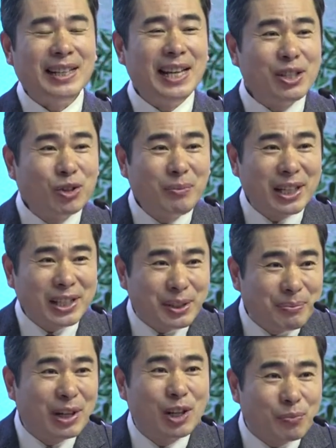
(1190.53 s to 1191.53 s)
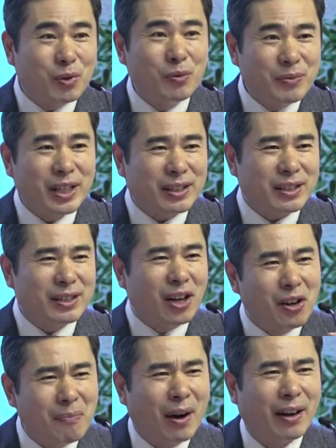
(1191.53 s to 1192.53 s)
예수님의 심장을 품으면
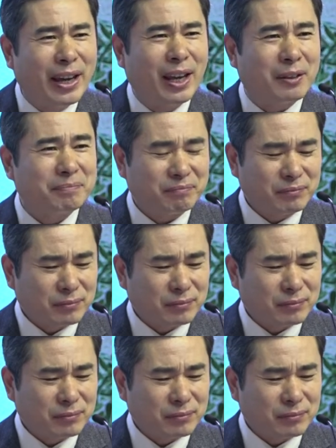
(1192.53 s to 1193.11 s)
열방에